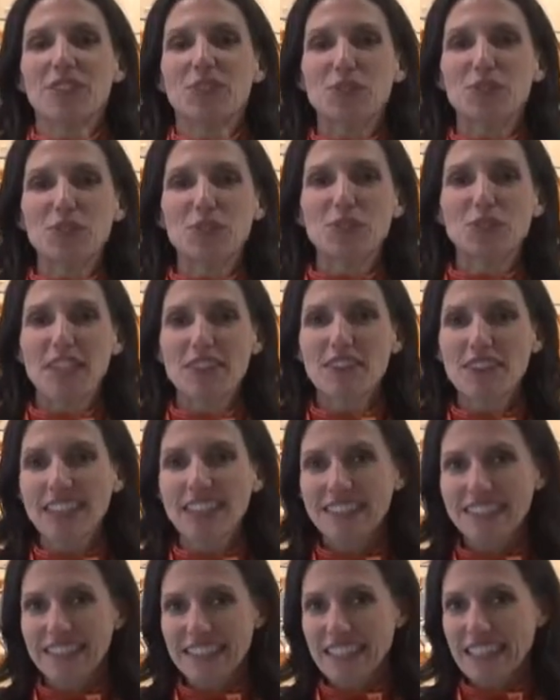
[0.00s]
Donc vous avez
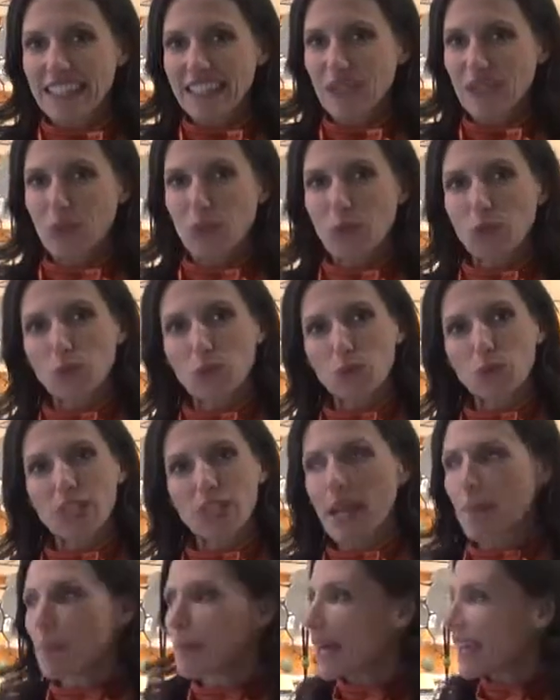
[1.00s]
ici euh,
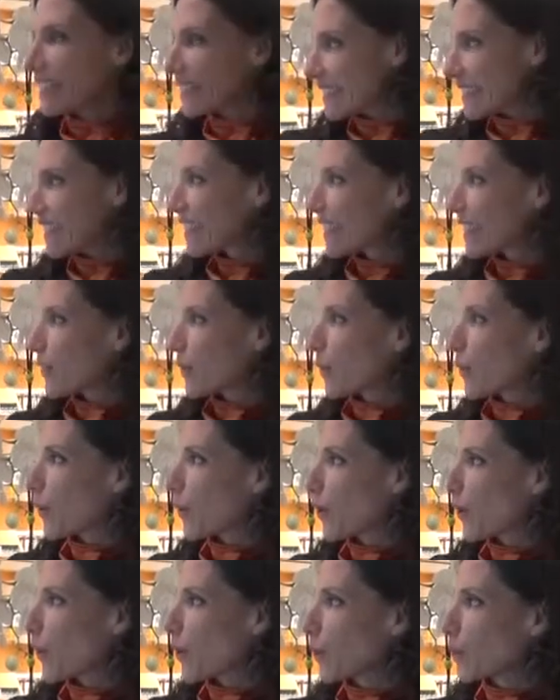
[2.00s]
toute la partie
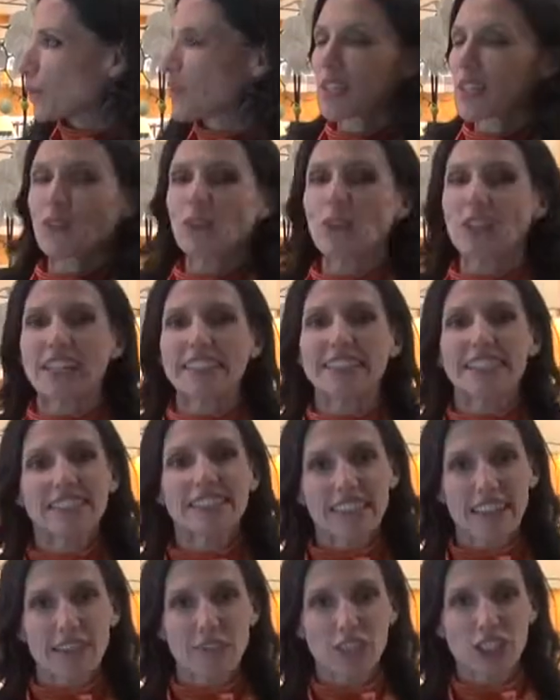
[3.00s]
euh, concernant les
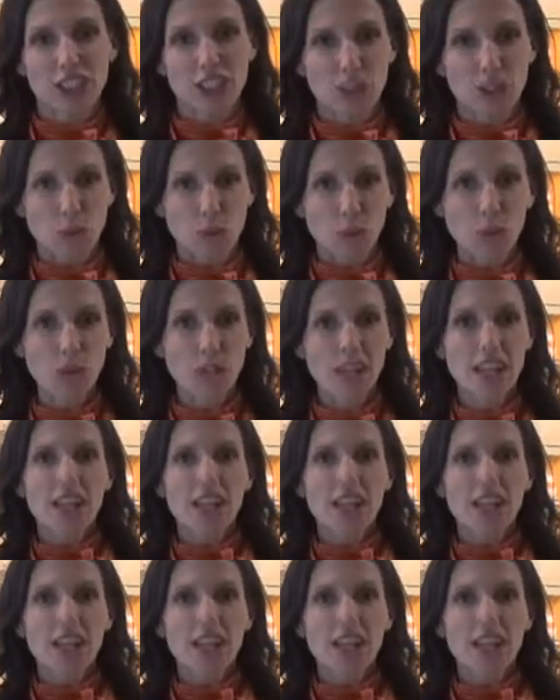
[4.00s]
extraits végétaux,